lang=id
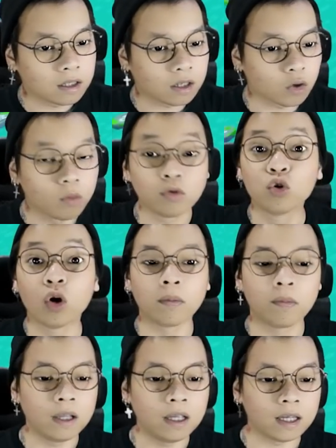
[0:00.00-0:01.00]
room jual
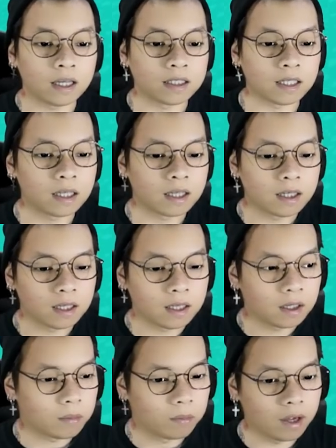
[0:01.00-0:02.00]
belinya guys ya
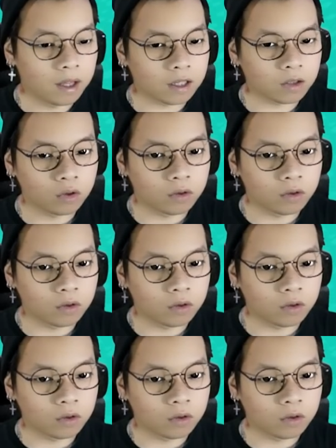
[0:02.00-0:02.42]
bayar langsung